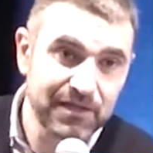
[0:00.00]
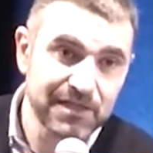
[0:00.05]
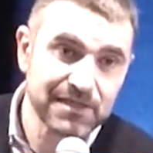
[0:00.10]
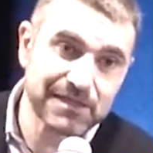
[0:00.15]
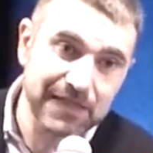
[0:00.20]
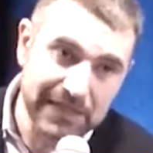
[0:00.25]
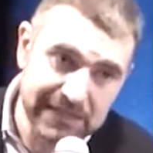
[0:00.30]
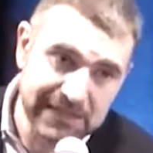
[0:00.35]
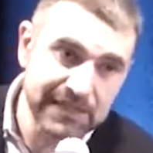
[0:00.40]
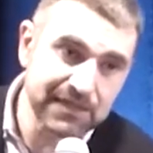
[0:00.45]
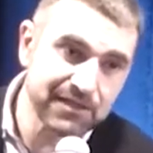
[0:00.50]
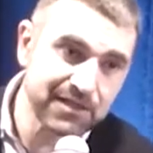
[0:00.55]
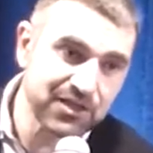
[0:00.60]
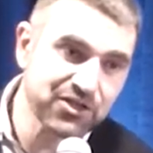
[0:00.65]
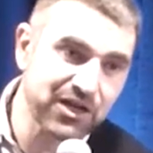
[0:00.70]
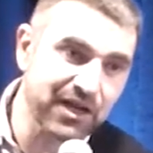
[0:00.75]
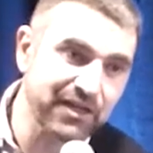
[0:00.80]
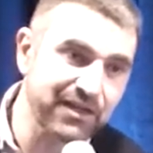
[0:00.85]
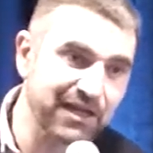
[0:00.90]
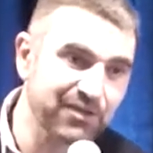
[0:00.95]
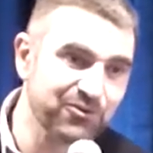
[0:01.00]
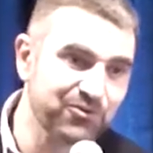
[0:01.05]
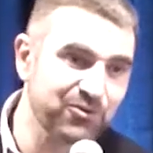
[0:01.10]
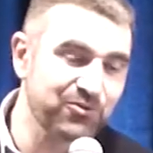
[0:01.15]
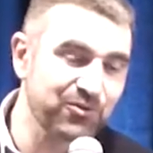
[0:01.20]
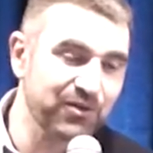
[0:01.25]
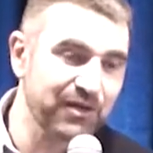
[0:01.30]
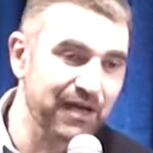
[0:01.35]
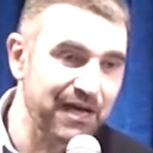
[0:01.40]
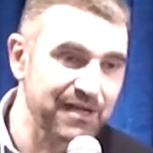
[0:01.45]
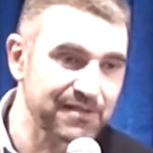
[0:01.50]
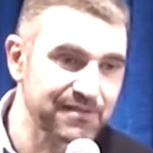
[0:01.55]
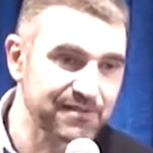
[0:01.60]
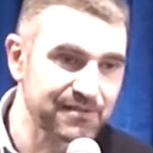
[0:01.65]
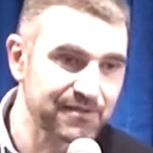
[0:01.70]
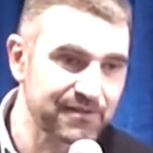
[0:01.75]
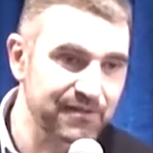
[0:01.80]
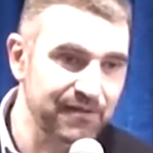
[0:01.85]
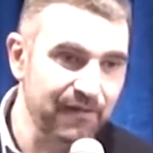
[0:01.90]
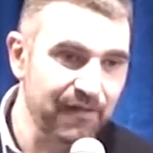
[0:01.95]
Ça, c'est déjà un acte de
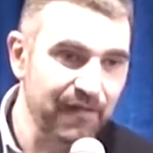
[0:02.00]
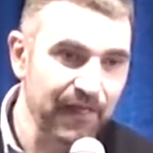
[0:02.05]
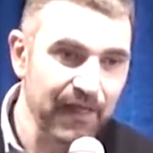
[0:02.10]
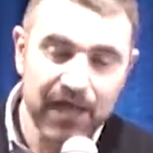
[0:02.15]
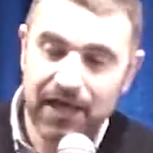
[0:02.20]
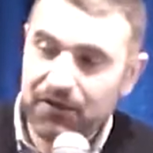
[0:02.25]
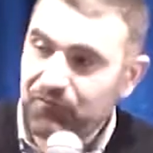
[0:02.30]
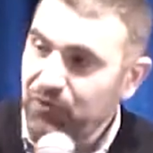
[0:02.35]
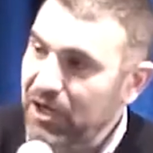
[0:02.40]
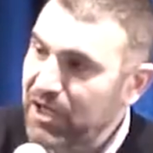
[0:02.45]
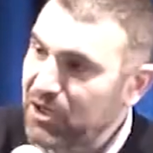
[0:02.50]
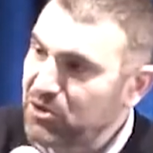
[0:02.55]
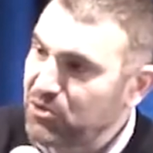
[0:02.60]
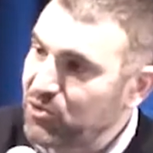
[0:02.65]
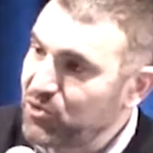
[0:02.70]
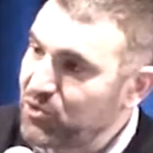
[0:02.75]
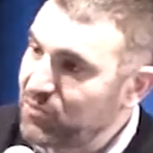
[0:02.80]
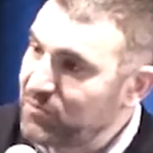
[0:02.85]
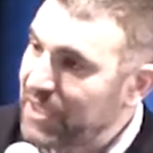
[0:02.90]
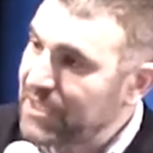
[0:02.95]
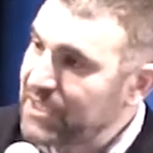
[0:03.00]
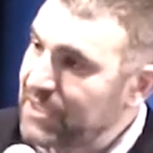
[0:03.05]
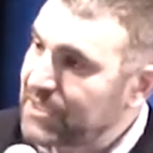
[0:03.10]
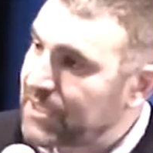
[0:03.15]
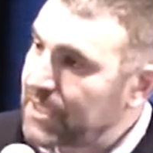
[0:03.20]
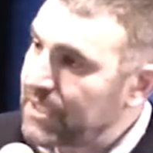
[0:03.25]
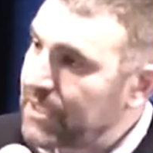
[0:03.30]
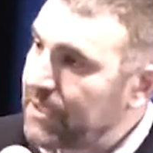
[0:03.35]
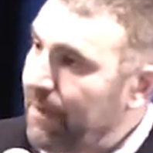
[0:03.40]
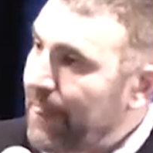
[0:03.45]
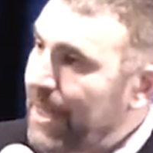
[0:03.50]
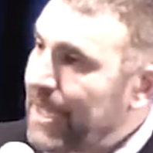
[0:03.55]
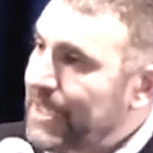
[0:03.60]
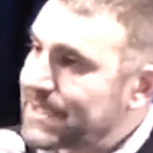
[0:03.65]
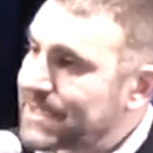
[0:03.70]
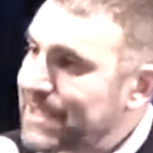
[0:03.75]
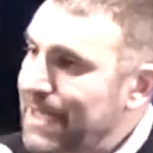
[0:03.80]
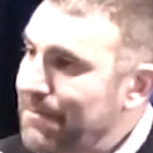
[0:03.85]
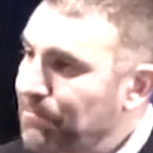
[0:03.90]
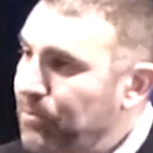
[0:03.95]
grâce. Et voilà que l'humanité
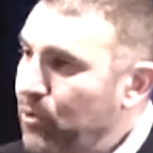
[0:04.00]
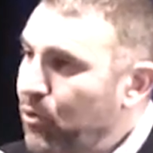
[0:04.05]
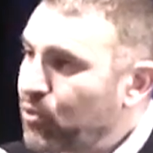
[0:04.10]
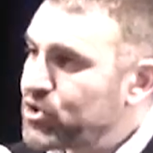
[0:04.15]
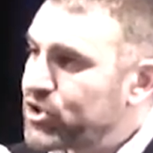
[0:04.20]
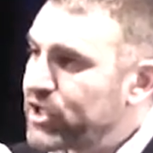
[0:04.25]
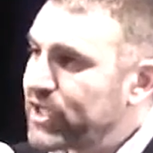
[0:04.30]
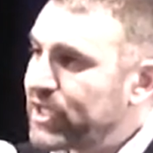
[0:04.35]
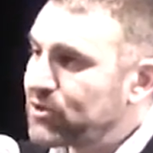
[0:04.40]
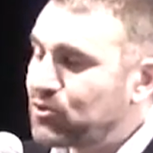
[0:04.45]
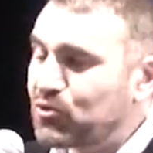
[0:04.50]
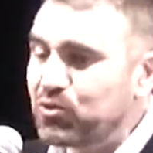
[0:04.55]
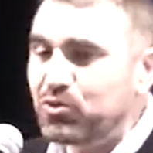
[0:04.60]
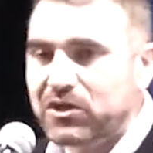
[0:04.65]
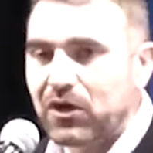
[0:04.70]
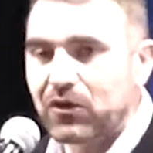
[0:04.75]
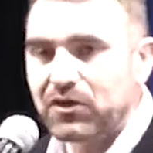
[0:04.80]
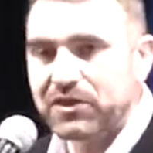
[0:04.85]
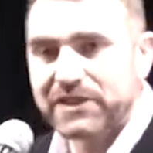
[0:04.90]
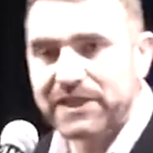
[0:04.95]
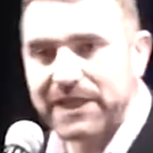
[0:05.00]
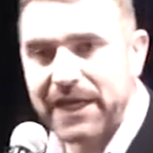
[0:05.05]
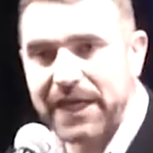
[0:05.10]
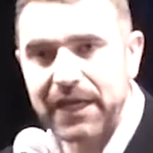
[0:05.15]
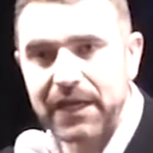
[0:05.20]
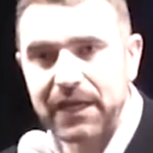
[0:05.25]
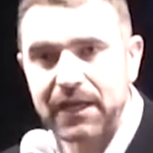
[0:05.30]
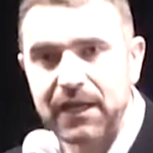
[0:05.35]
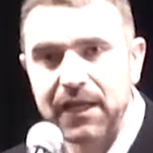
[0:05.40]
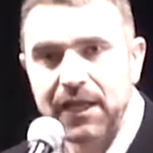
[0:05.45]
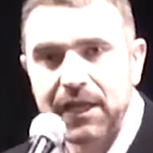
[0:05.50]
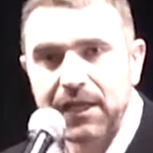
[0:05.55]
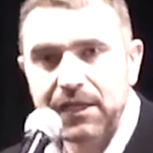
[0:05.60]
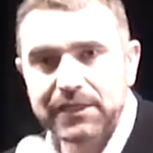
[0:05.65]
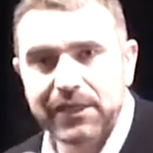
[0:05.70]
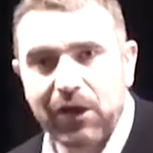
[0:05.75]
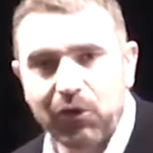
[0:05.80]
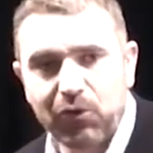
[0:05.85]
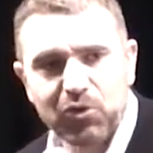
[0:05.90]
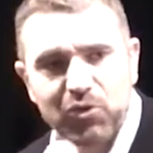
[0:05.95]
s'est plongée tout entière
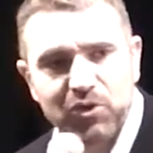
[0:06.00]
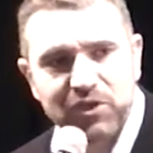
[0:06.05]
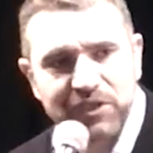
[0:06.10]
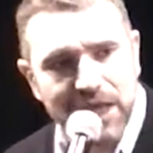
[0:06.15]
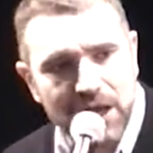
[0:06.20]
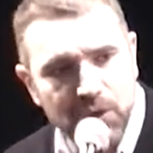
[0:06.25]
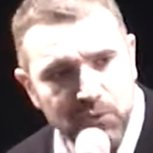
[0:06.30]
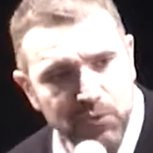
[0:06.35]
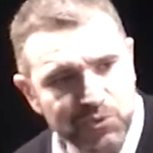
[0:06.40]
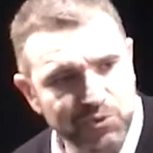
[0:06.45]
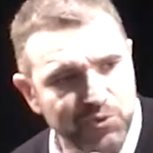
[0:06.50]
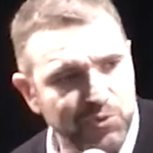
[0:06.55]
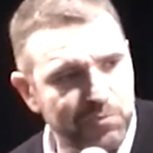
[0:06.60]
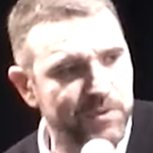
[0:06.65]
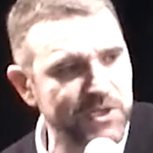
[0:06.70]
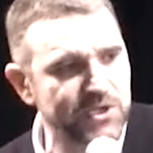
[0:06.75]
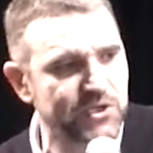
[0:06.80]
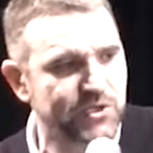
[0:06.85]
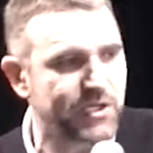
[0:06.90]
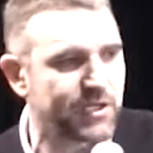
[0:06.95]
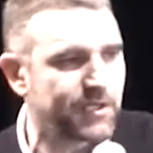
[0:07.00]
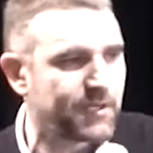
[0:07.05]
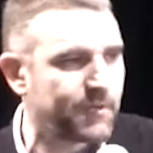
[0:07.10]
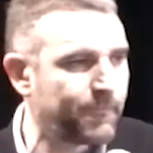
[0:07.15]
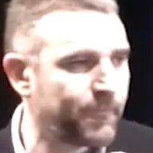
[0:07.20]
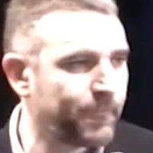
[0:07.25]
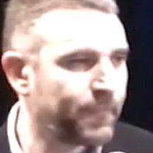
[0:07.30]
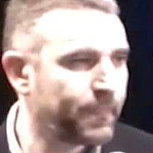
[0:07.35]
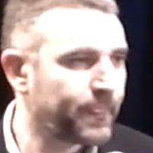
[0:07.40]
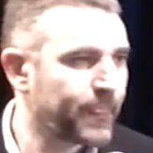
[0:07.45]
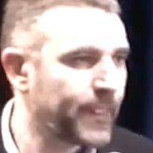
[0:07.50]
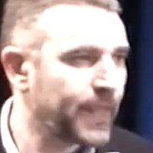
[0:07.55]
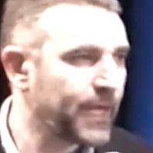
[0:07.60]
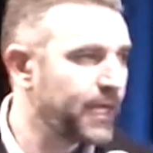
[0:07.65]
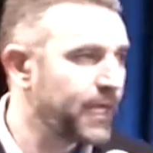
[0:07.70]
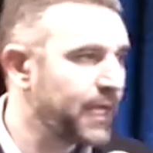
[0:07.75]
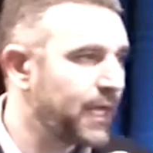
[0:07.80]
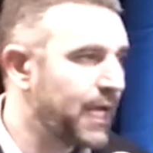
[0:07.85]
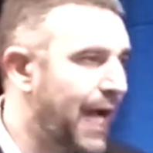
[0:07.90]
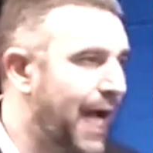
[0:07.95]
dans le chaos du péché,
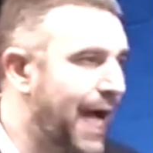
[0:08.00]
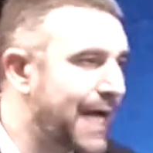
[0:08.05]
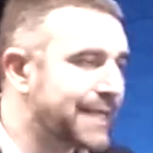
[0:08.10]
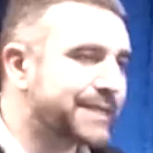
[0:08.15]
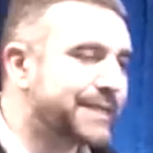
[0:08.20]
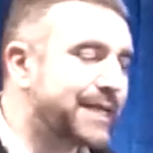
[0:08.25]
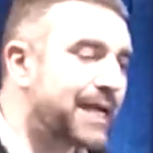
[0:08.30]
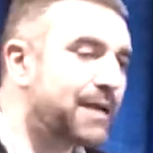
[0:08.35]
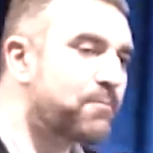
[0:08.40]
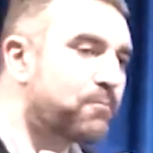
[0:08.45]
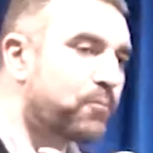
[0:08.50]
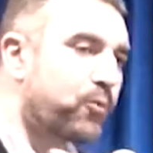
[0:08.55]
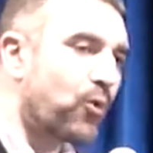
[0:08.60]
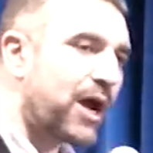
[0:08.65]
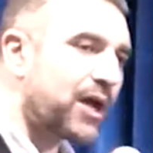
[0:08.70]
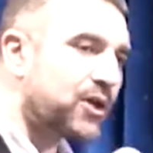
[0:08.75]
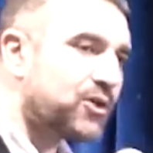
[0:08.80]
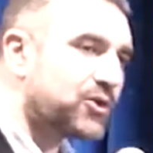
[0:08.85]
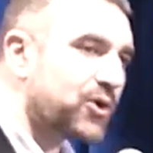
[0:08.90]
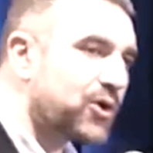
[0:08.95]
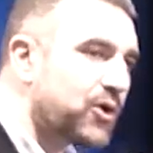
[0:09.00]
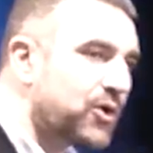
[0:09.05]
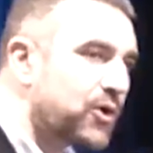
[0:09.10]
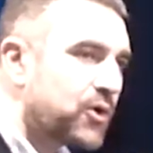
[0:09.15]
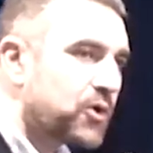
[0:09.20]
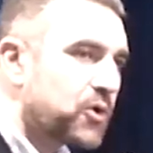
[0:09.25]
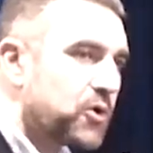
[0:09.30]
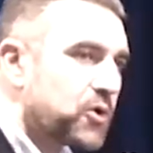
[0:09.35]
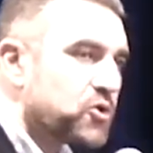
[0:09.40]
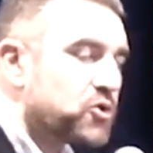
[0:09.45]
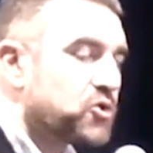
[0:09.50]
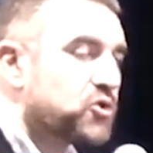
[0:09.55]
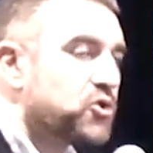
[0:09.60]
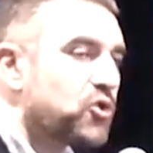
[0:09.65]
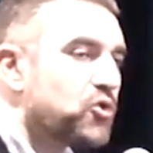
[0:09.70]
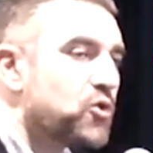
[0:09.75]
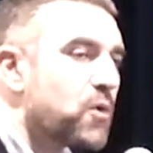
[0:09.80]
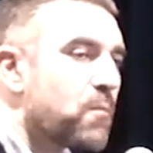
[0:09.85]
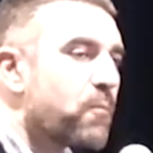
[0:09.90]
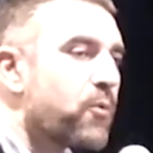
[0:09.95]
à tel point que
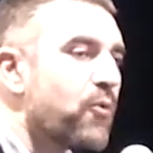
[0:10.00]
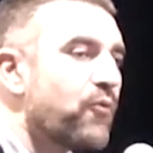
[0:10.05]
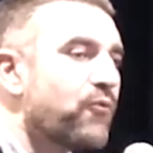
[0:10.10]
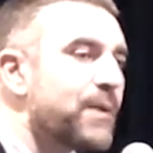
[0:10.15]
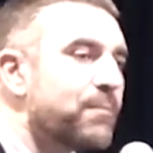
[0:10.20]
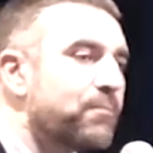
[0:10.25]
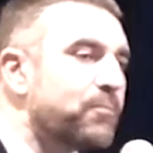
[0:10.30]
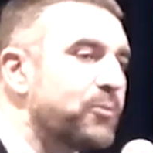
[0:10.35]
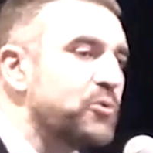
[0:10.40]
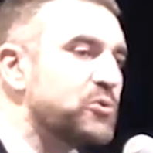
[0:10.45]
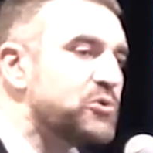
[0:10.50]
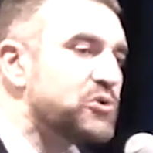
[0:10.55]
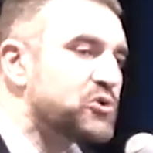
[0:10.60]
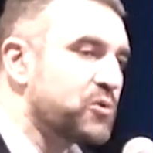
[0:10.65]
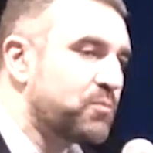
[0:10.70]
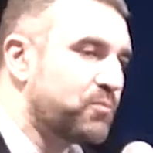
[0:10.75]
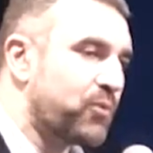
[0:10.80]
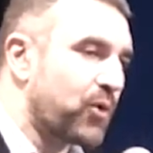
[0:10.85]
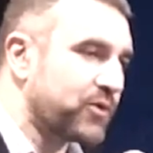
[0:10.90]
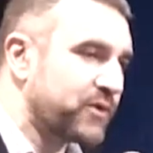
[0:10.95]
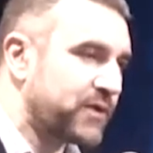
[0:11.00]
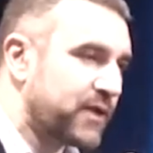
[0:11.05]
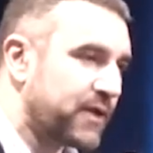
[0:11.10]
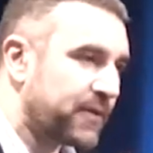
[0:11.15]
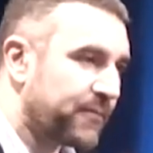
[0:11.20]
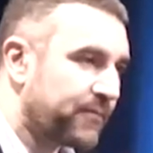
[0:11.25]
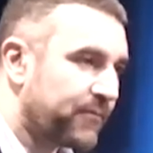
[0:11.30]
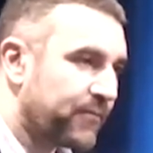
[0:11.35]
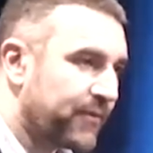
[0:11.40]
Dieu ne pouvait plus supporter.